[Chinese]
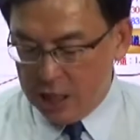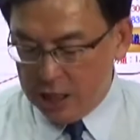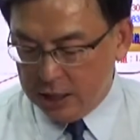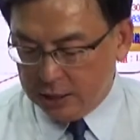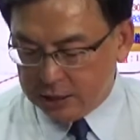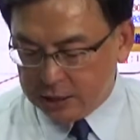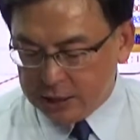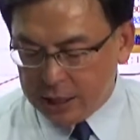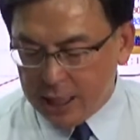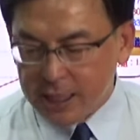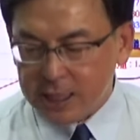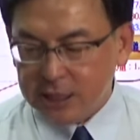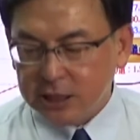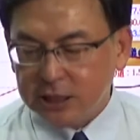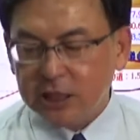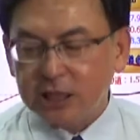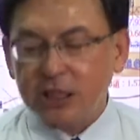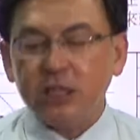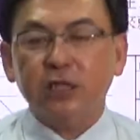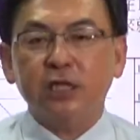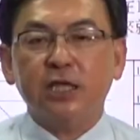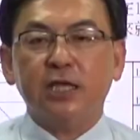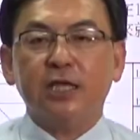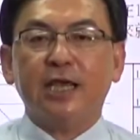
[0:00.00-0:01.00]
甚
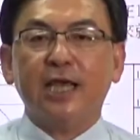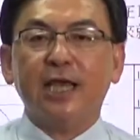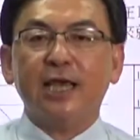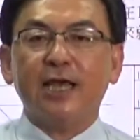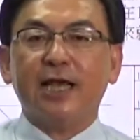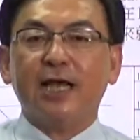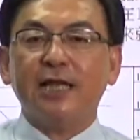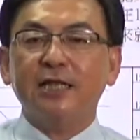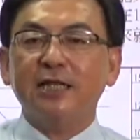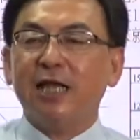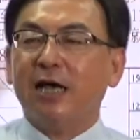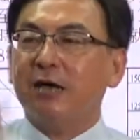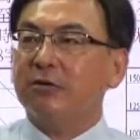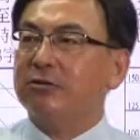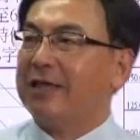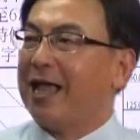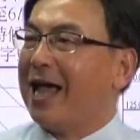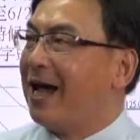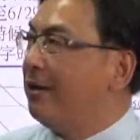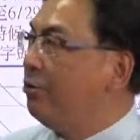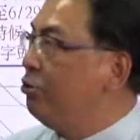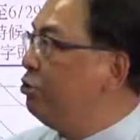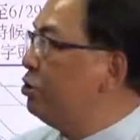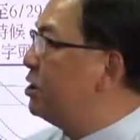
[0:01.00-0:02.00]
至你可以看到
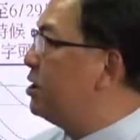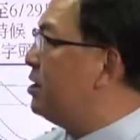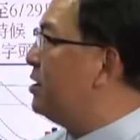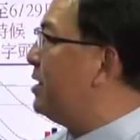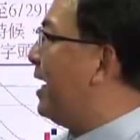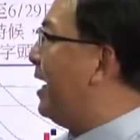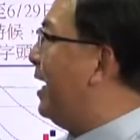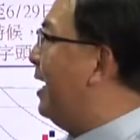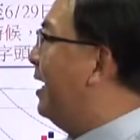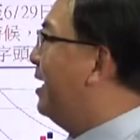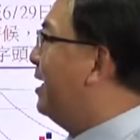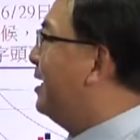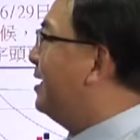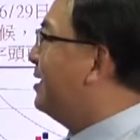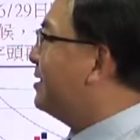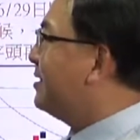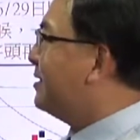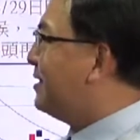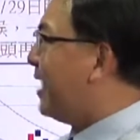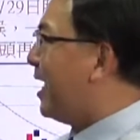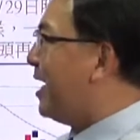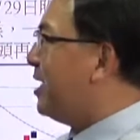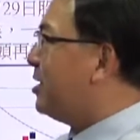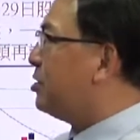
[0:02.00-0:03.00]
大禹之啊，
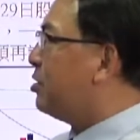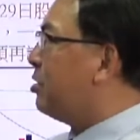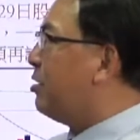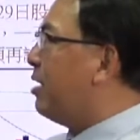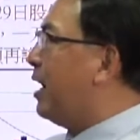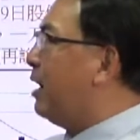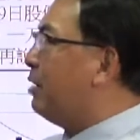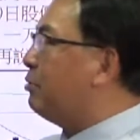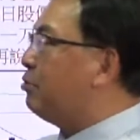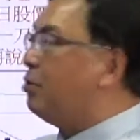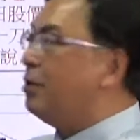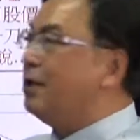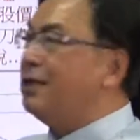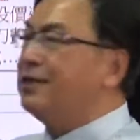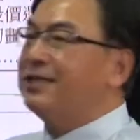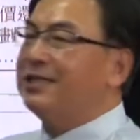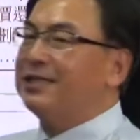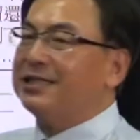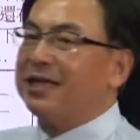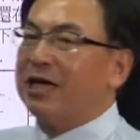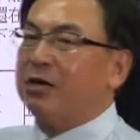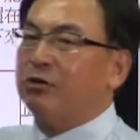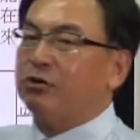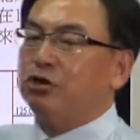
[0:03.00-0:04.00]
当候好多人
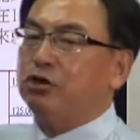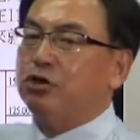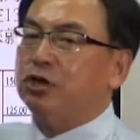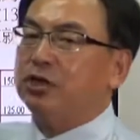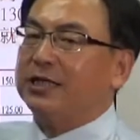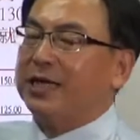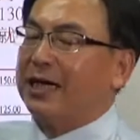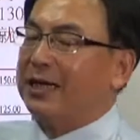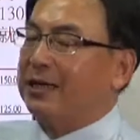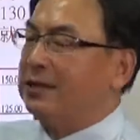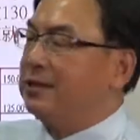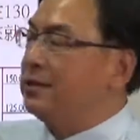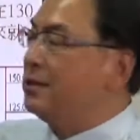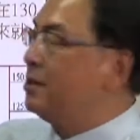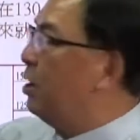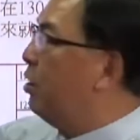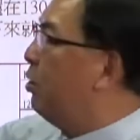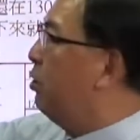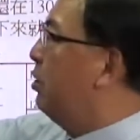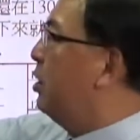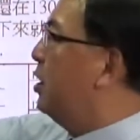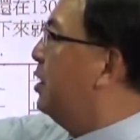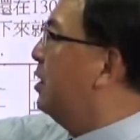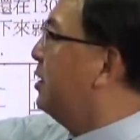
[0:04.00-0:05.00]
叫你去抢的时
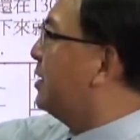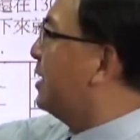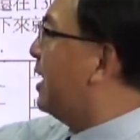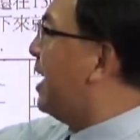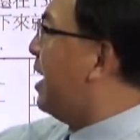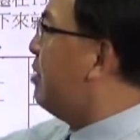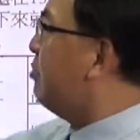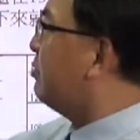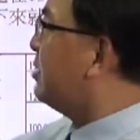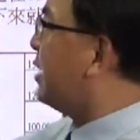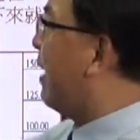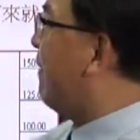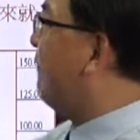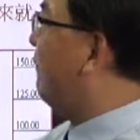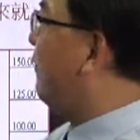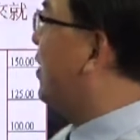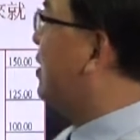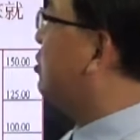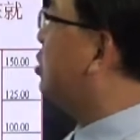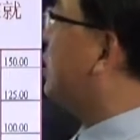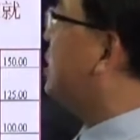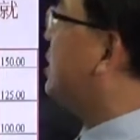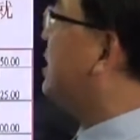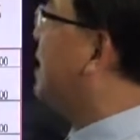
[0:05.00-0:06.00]
候。高档
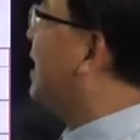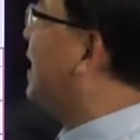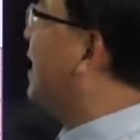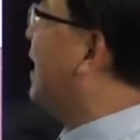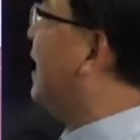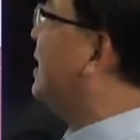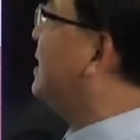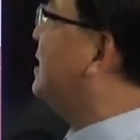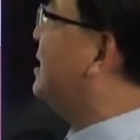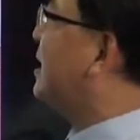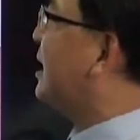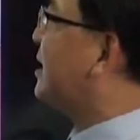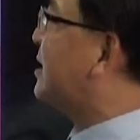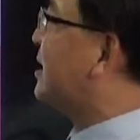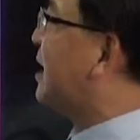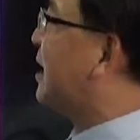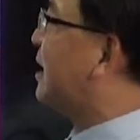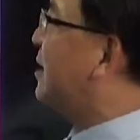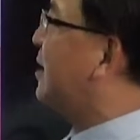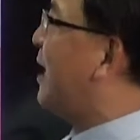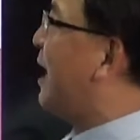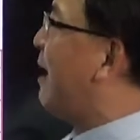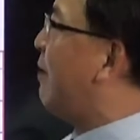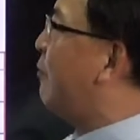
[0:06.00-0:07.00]
反转下来，下杀
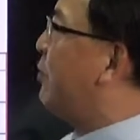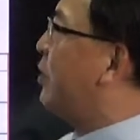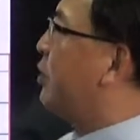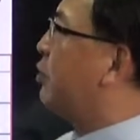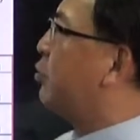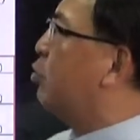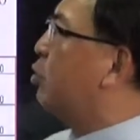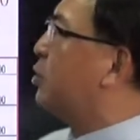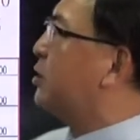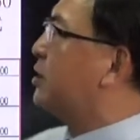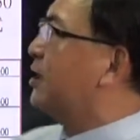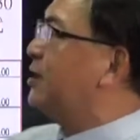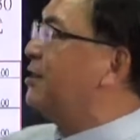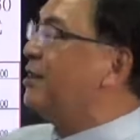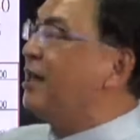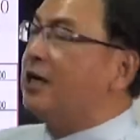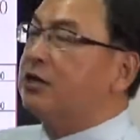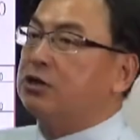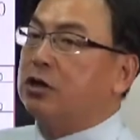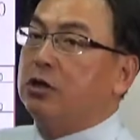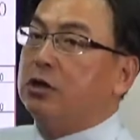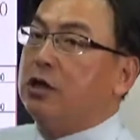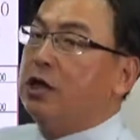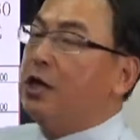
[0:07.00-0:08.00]
的拉回的过程
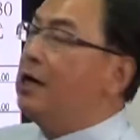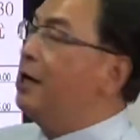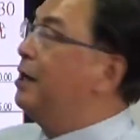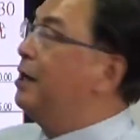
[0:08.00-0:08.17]
当中，